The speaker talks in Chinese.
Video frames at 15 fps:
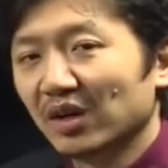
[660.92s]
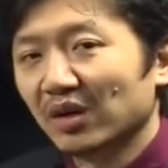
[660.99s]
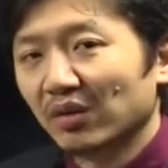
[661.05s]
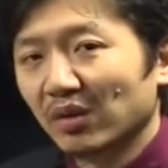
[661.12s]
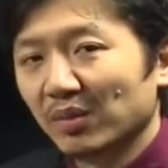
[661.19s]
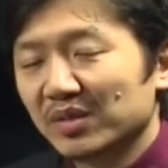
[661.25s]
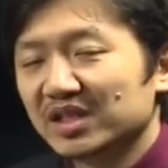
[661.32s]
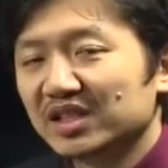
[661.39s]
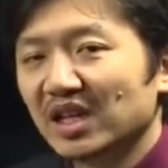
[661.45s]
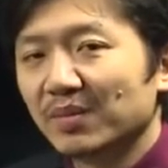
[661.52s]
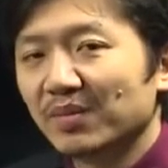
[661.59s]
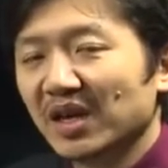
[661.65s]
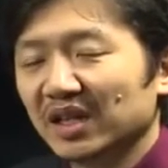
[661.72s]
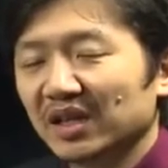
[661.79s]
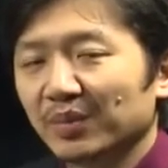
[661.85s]
我们
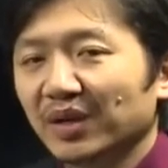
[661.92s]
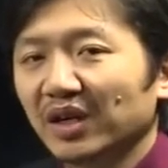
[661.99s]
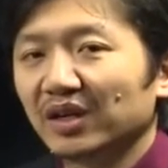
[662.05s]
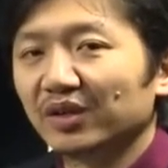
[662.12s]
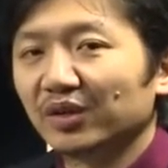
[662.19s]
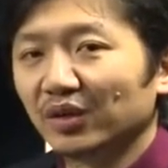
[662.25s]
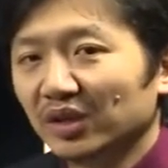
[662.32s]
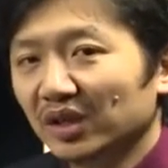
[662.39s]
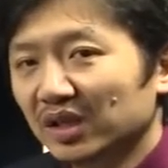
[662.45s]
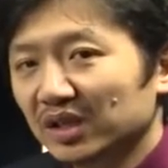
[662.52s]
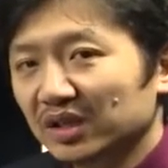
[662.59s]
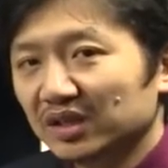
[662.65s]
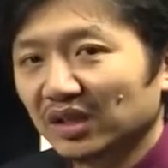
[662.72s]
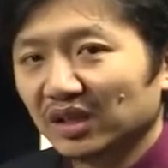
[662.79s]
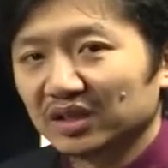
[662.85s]
身边的朋友。
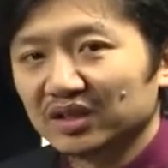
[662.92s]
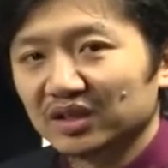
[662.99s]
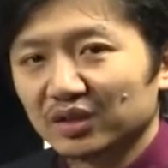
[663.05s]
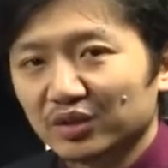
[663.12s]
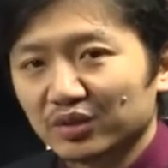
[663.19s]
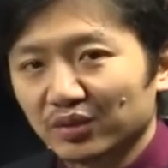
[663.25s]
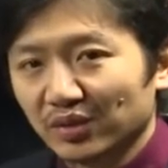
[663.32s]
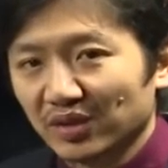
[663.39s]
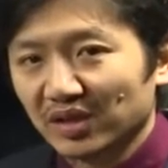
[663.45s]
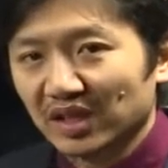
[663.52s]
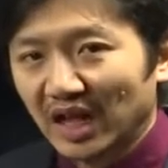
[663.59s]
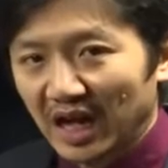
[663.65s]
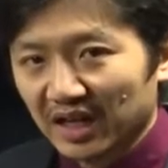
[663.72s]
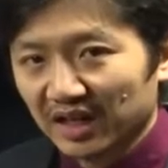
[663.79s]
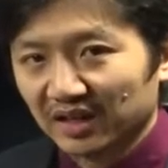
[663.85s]
各自属于
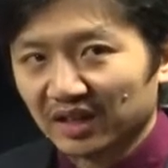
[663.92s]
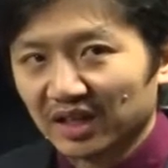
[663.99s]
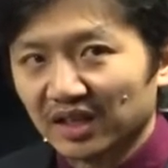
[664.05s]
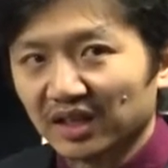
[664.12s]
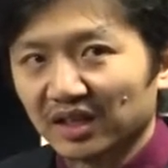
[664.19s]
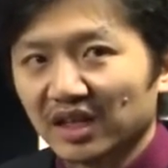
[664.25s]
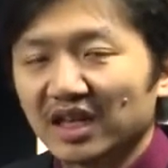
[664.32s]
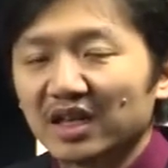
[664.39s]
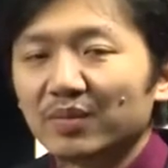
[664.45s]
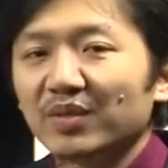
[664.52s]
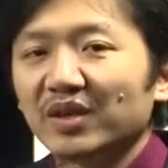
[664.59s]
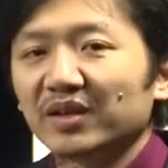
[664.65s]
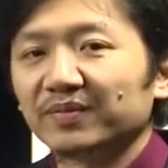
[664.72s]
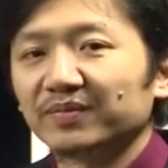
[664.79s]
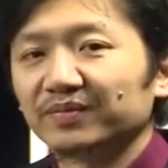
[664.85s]
哪样的一个类别
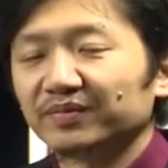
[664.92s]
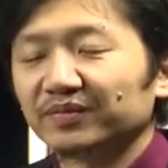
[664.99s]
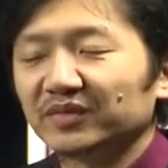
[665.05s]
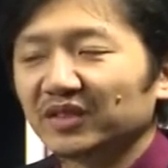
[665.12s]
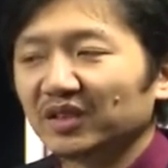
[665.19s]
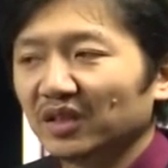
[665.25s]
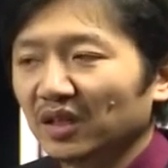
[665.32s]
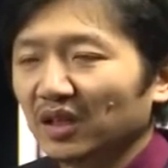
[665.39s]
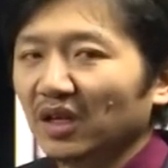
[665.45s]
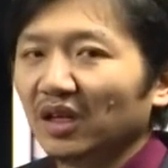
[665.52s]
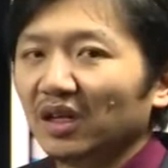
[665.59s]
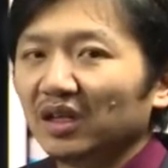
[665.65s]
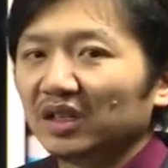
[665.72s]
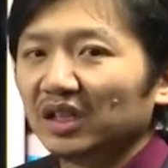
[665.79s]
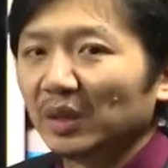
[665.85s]
啊？
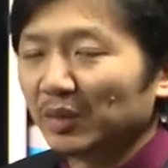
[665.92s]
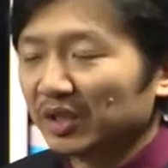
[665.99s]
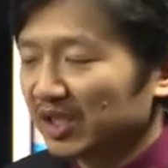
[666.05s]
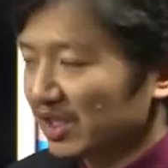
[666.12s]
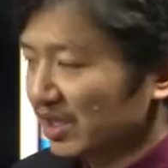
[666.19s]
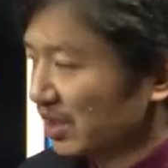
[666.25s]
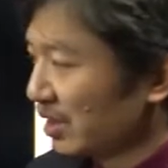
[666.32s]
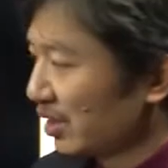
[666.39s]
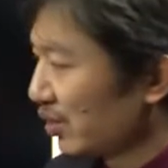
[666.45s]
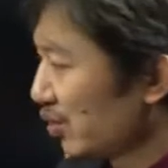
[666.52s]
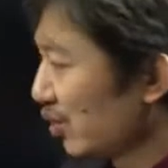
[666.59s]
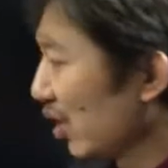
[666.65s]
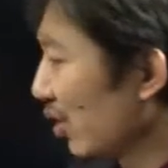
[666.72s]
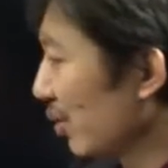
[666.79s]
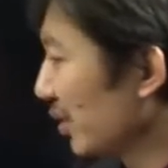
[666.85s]
那么这是需
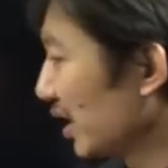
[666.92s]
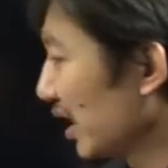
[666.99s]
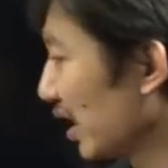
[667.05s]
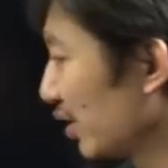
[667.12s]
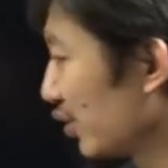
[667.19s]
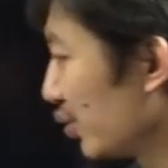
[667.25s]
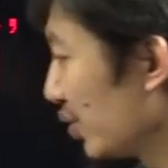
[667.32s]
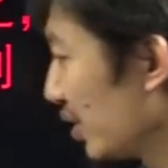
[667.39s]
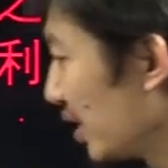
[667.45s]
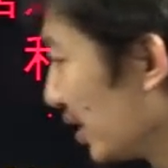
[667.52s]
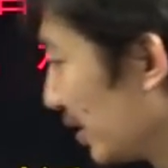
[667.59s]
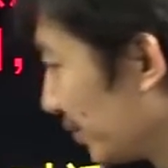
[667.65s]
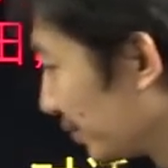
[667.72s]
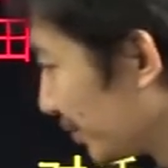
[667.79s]
要我们大家注意的。